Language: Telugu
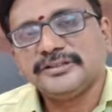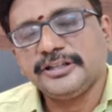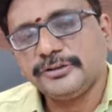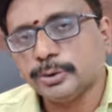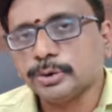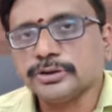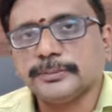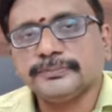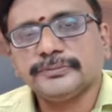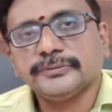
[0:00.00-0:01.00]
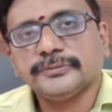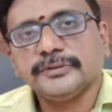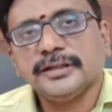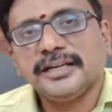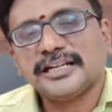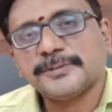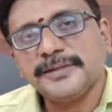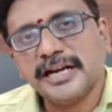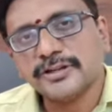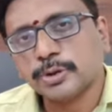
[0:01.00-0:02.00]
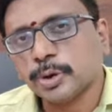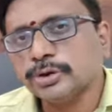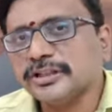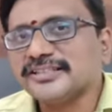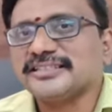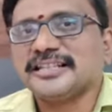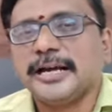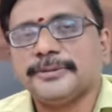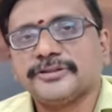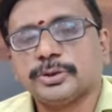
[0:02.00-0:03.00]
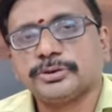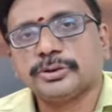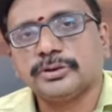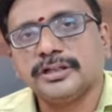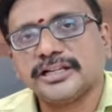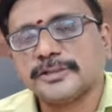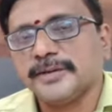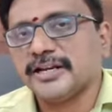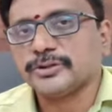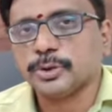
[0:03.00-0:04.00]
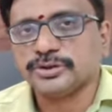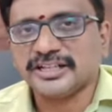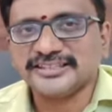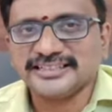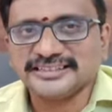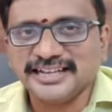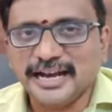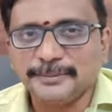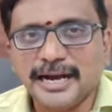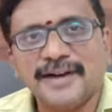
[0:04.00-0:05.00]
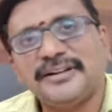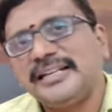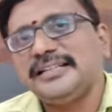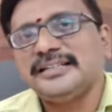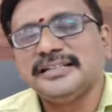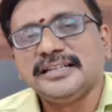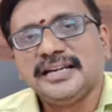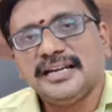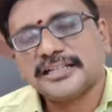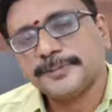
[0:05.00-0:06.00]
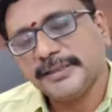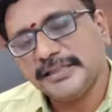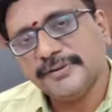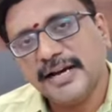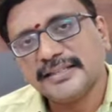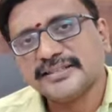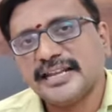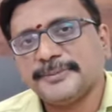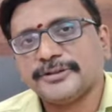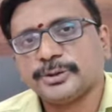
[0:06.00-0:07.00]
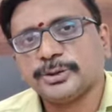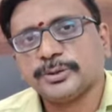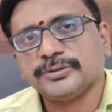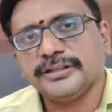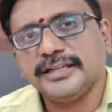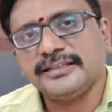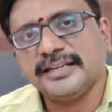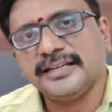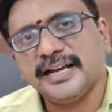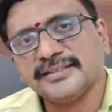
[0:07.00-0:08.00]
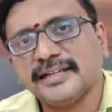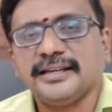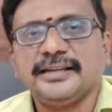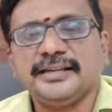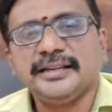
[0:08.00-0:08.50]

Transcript: శ్రీ సూక్తం లక్ష్మీ అష్టోత్తర శతనామ స్తోత్రం లక్ష్మీ అష్టోత్తర శతనామావళి లక్ష్మీ నామ స్తోత్రం ఏదైనా సరే